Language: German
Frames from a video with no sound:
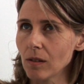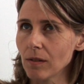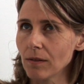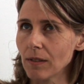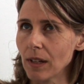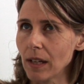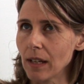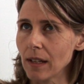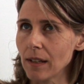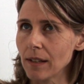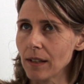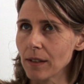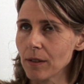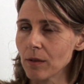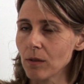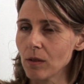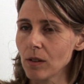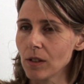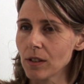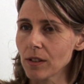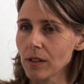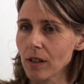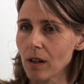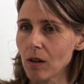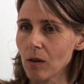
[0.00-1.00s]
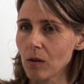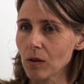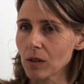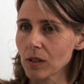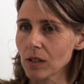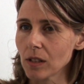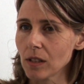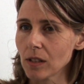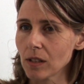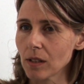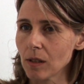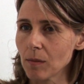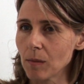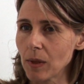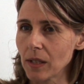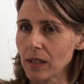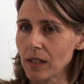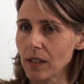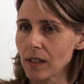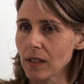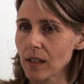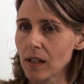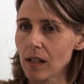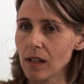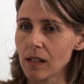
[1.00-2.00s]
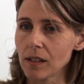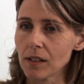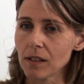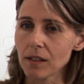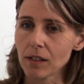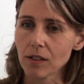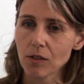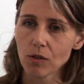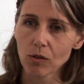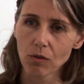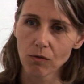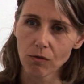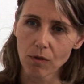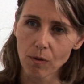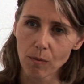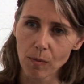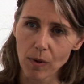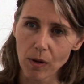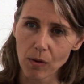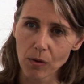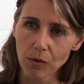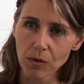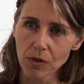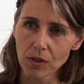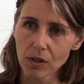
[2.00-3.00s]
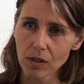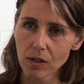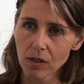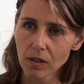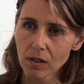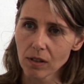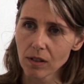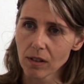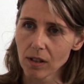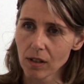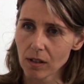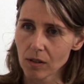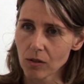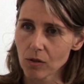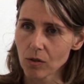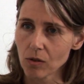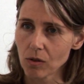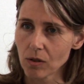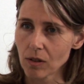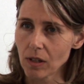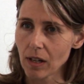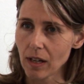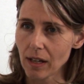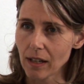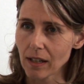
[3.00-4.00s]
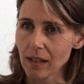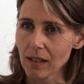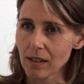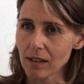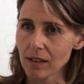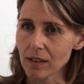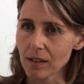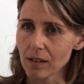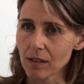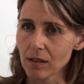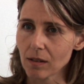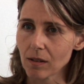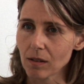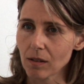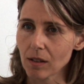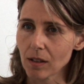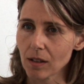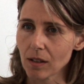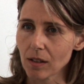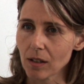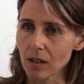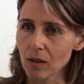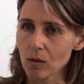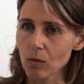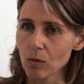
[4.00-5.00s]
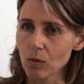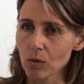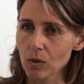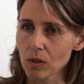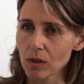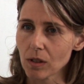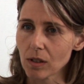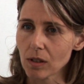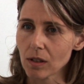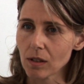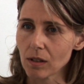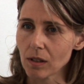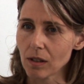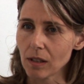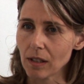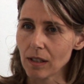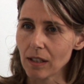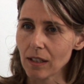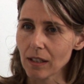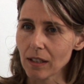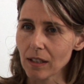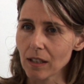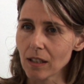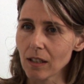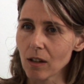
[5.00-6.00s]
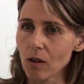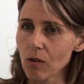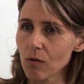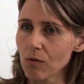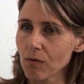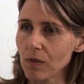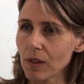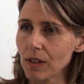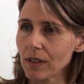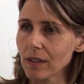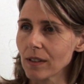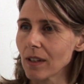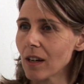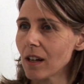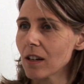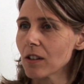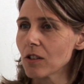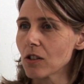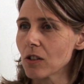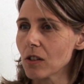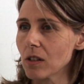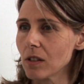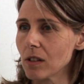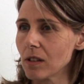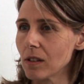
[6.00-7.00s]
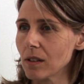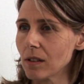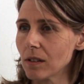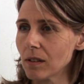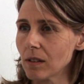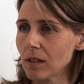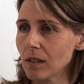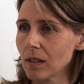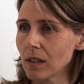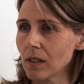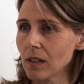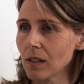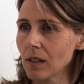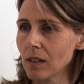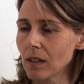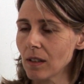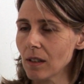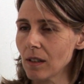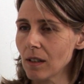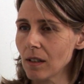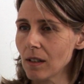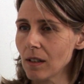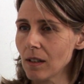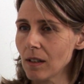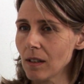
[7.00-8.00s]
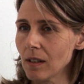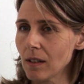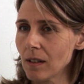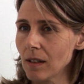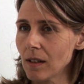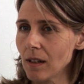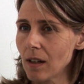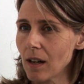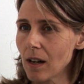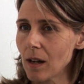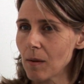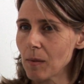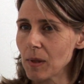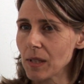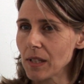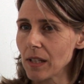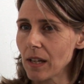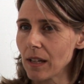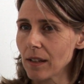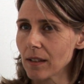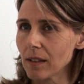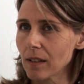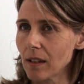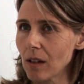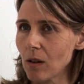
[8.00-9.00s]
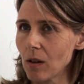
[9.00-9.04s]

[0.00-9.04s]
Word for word: weil natürlich auch diese Materialien, die schon verbaut sind, ja schon eigentlich einen, einen großen Energieaufwand darstellen. Aber es hat